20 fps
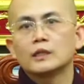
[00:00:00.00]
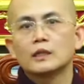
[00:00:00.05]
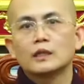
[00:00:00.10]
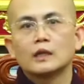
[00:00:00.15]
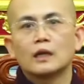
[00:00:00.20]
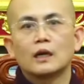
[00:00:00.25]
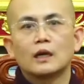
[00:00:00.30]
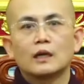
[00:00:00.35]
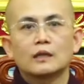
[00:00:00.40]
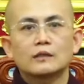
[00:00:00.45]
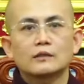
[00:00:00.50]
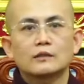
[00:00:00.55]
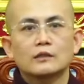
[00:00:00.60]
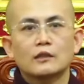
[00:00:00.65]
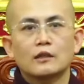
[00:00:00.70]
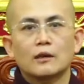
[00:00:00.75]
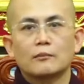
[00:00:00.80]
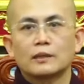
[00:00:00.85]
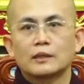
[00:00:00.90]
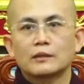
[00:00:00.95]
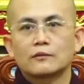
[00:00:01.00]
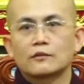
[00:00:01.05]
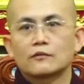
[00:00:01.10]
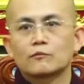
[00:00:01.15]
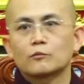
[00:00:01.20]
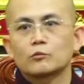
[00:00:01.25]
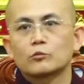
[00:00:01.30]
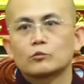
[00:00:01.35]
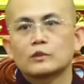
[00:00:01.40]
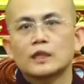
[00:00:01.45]
à, nhưng là mình
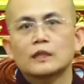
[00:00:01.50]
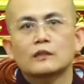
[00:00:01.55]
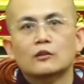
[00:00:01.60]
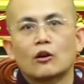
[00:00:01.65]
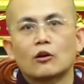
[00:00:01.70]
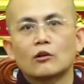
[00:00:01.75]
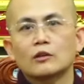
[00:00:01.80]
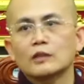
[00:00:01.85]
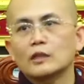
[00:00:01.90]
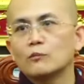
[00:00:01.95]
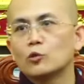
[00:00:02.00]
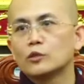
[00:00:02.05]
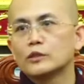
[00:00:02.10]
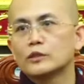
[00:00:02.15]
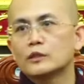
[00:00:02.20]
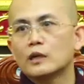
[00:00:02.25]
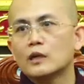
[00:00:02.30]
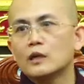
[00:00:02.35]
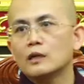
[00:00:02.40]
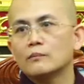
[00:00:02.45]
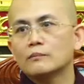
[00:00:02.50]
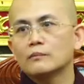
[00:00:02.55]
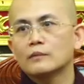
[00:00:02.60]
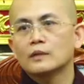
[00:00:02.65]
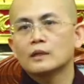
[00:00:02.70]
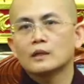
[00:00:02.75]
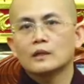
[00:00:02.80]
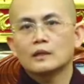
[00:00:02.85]
thích có những cái mùi thơm